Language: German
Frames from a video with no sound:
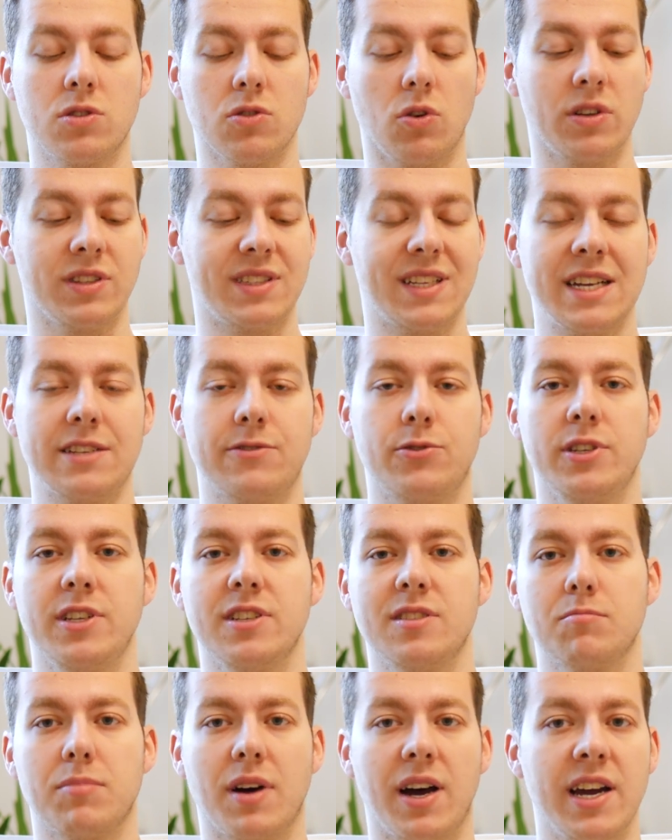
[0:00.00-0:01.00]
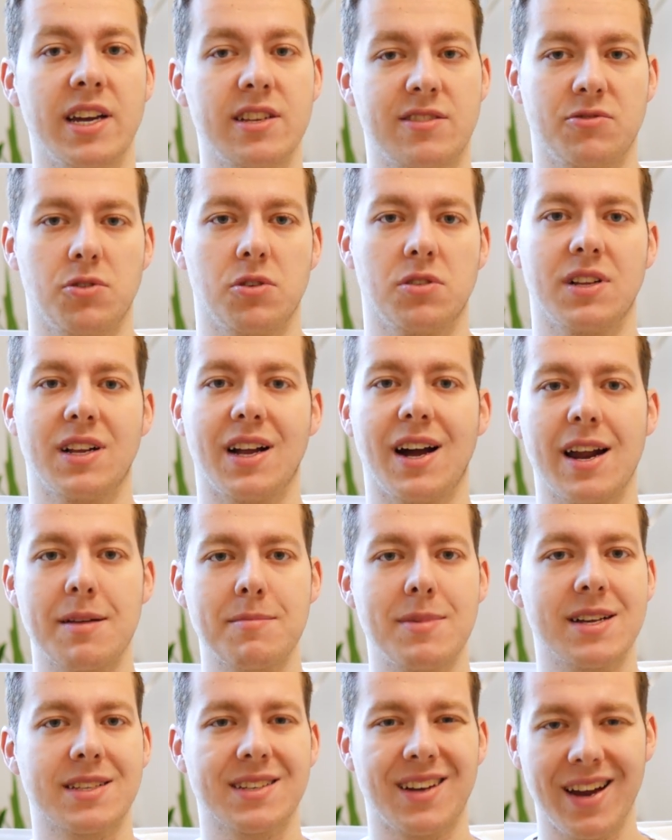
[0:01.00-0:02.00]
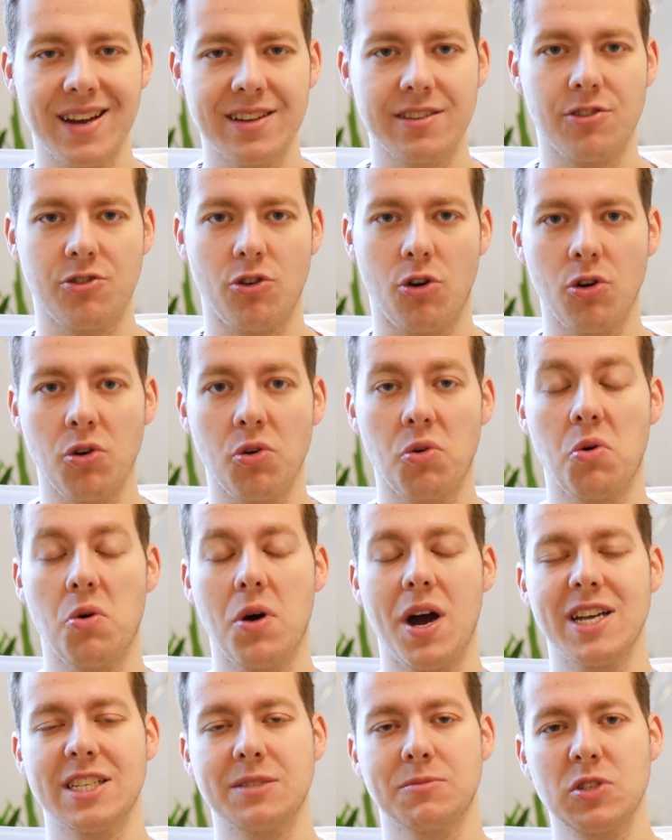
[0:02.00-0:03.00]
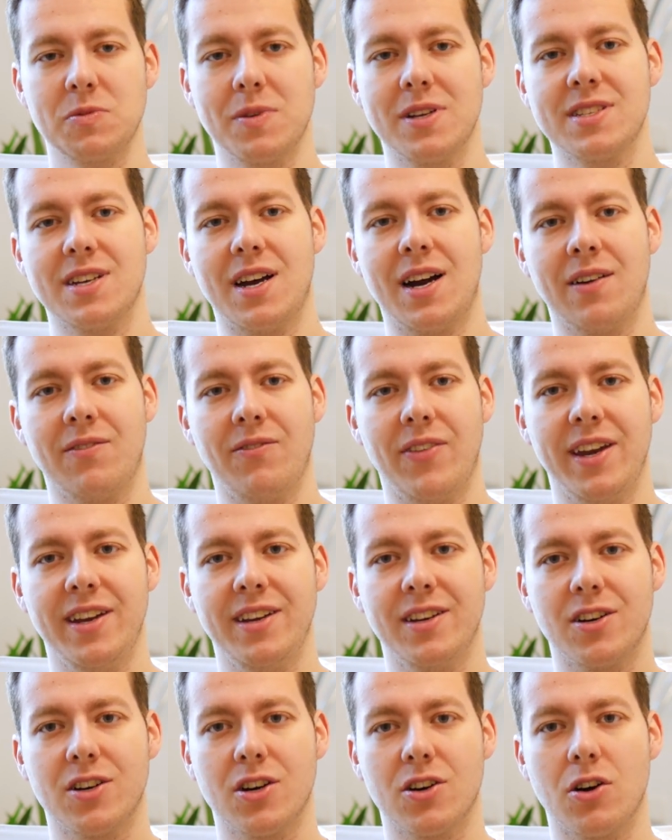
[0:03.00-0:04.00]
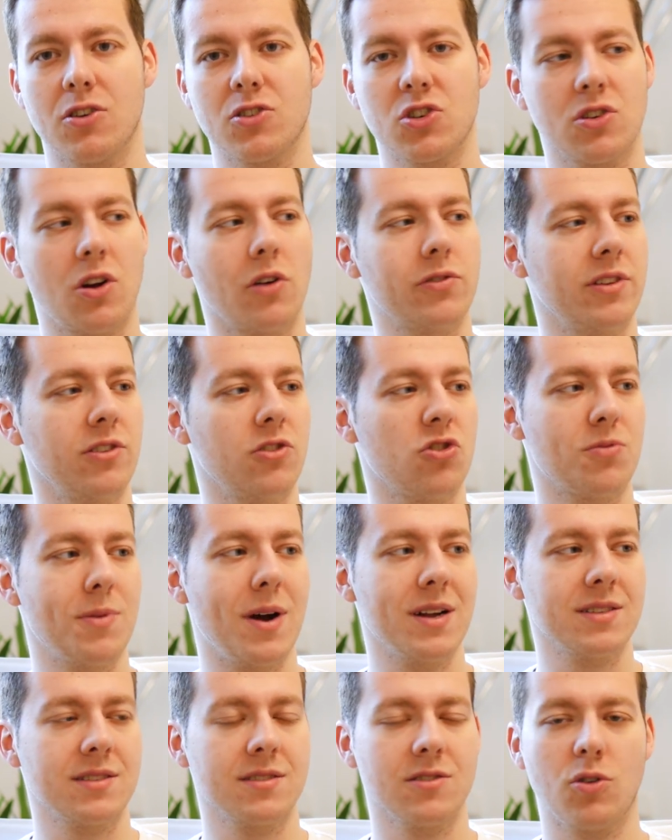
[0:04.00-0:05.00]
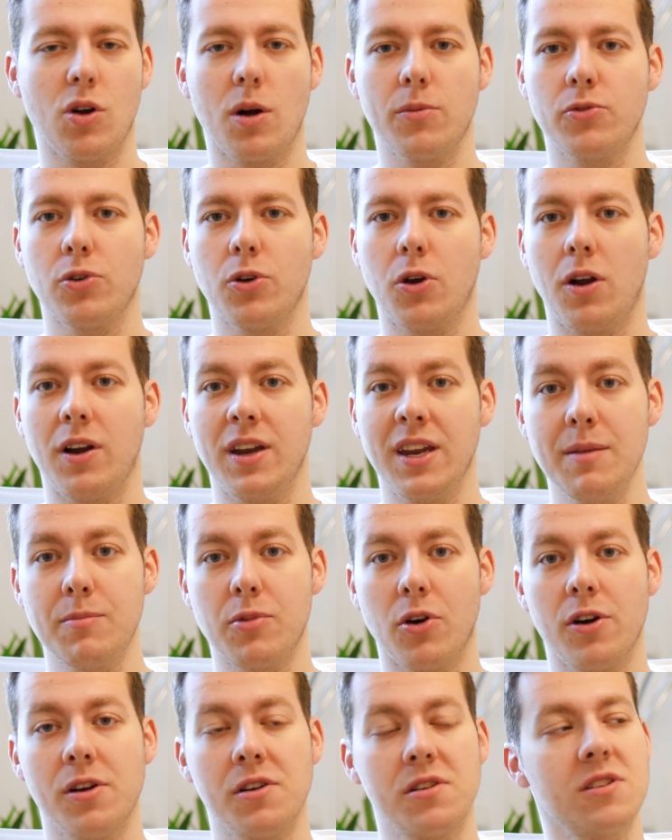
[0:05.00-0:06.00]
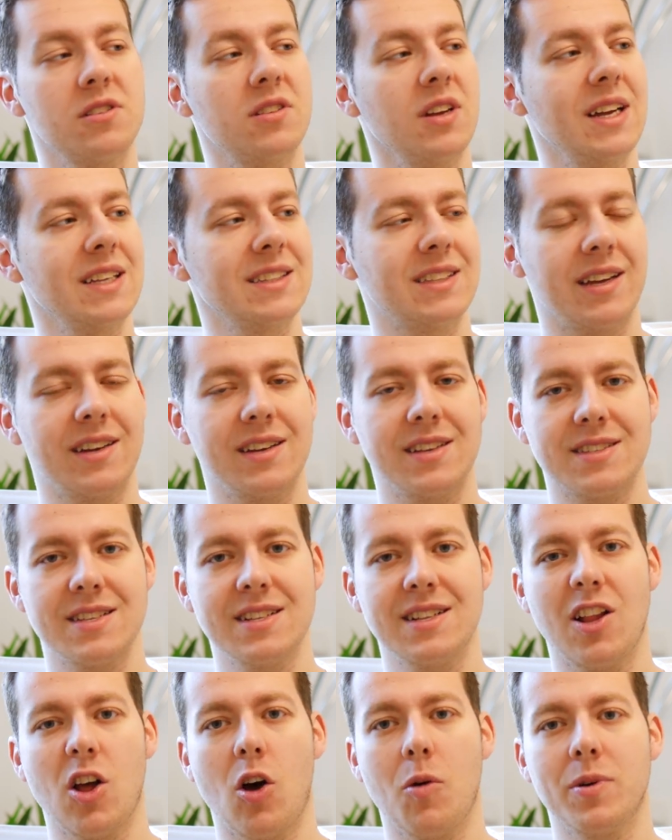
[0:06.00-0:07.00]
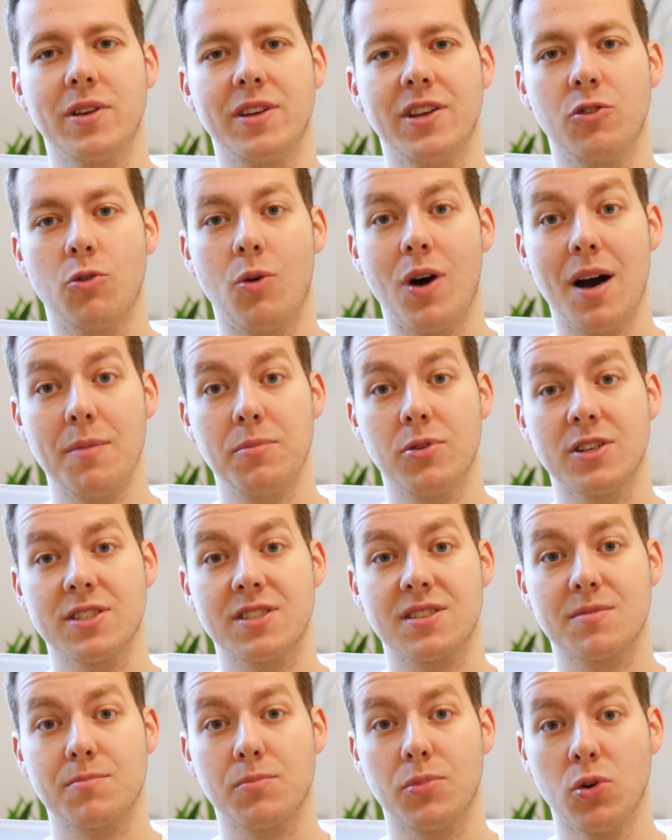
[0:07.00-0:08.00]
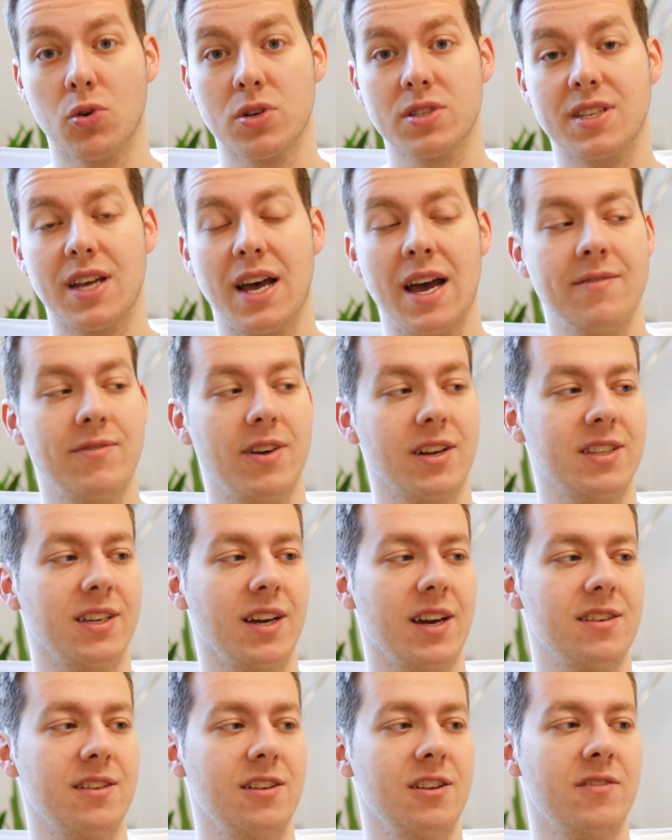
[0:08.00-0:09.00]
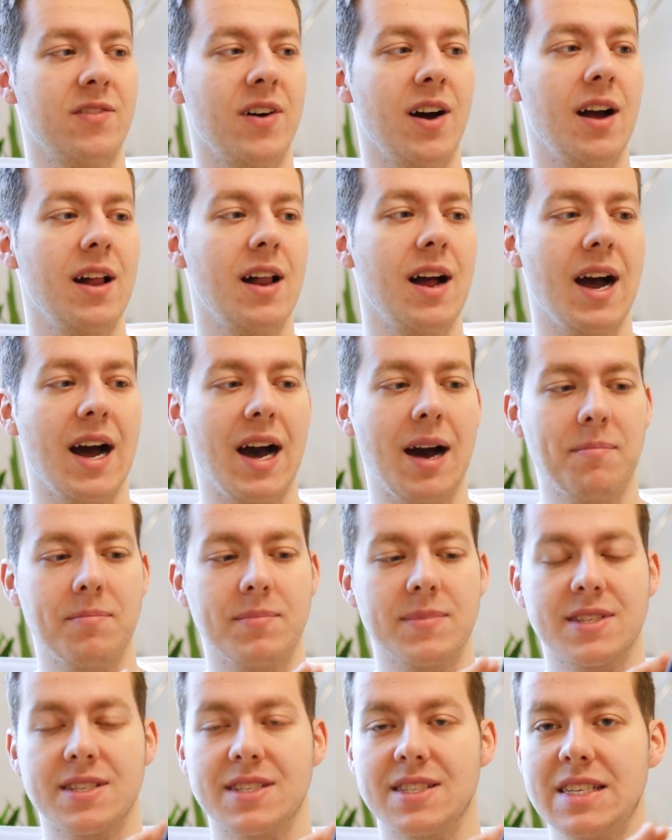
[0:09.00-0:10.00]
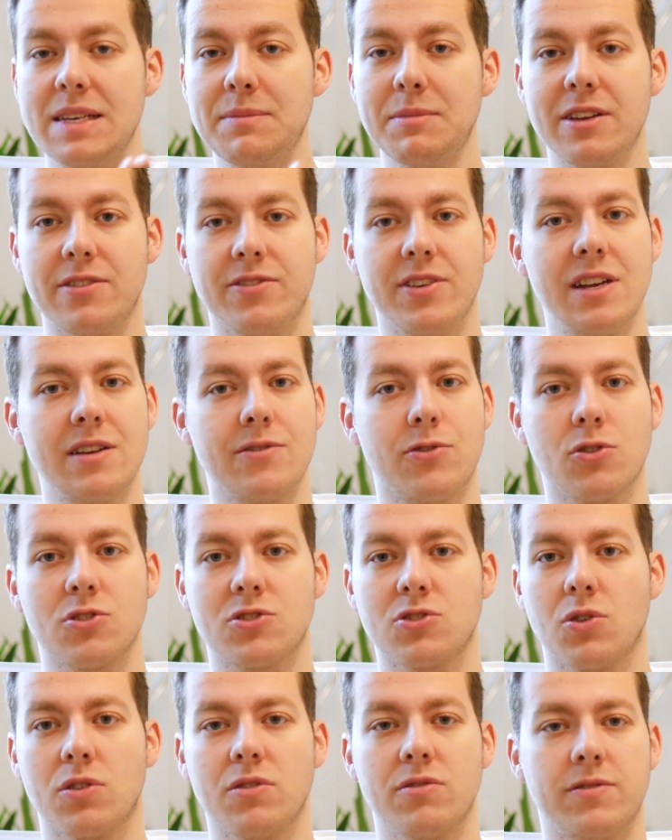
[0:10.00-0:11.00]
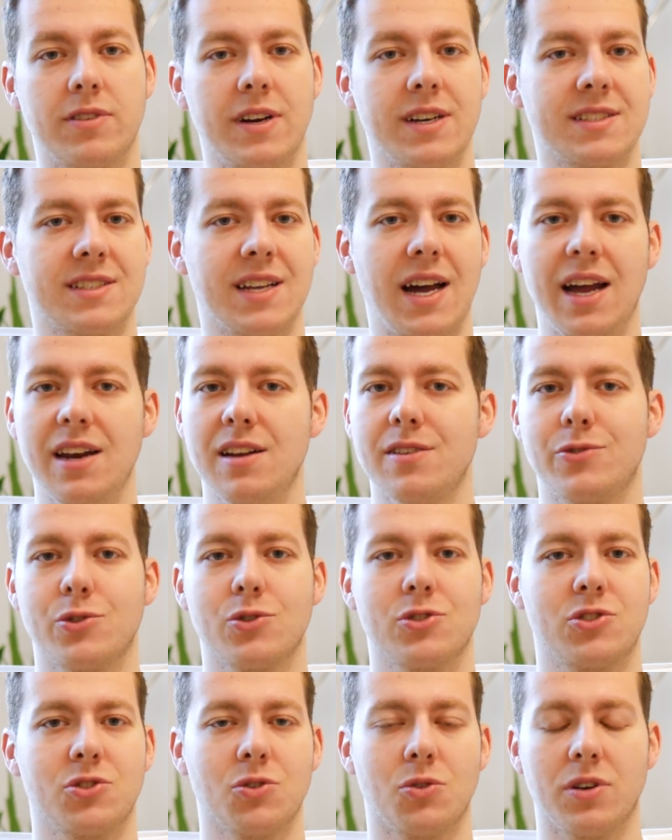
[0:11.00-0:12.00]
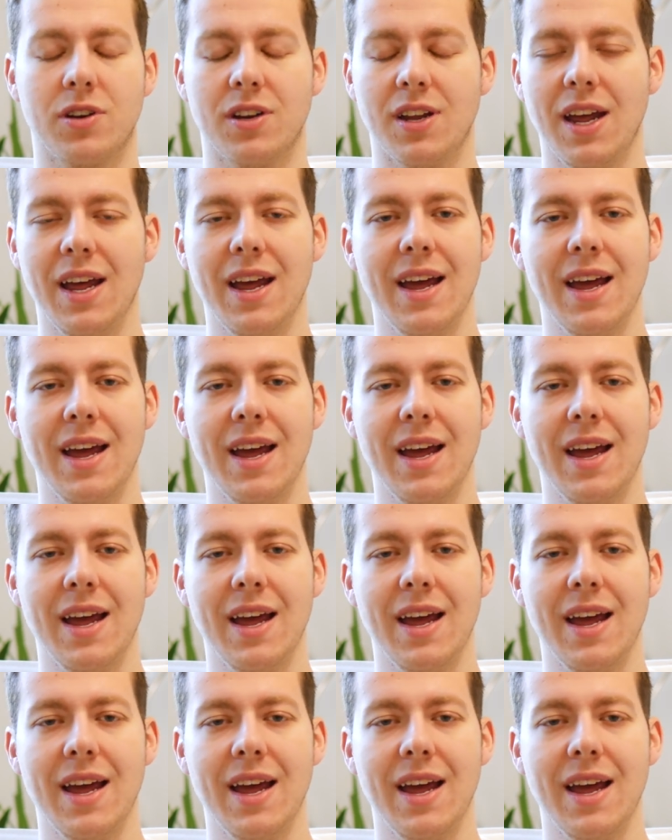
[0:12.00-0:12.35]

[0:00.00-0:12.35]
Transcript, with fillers: und das für diesen Preis von gerade mal 30 Euro. Also muss man sagen, wenn ihr auf diese schwarzen Kopfhörer liebäugelt, dann sind, glaube ich, die Noir Pods Plus einfach die richtige Wahl, haben ziemlich viele Funktionen, fast alle Funktionen